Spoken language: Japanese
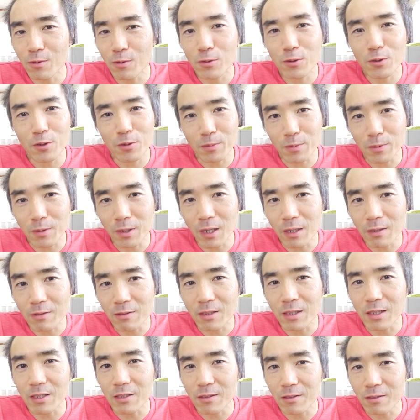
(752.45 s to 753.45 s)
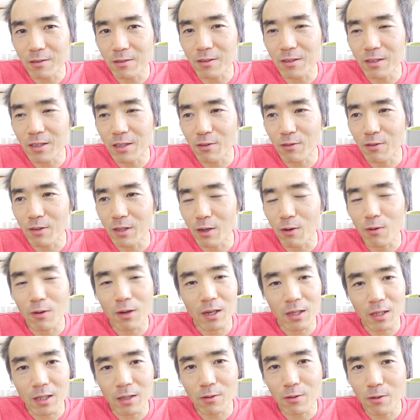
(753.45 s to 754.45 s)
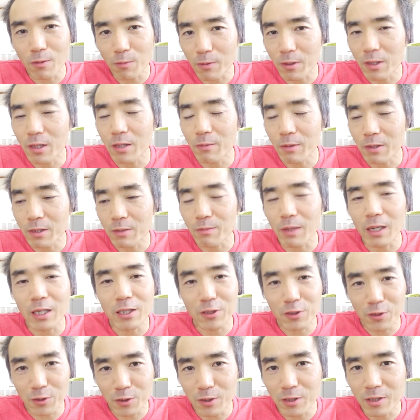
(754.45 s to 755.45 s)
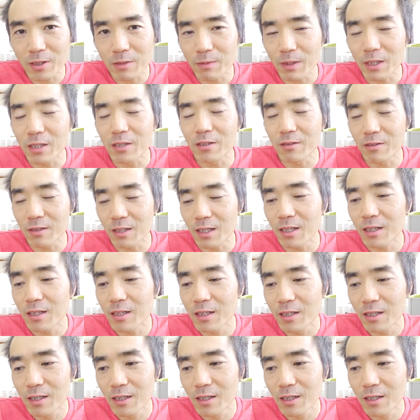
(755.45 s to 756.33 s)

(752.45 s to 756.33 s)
頭頂部を確認するっていうのをやろうかなと思ってます。毎週、毎週ね。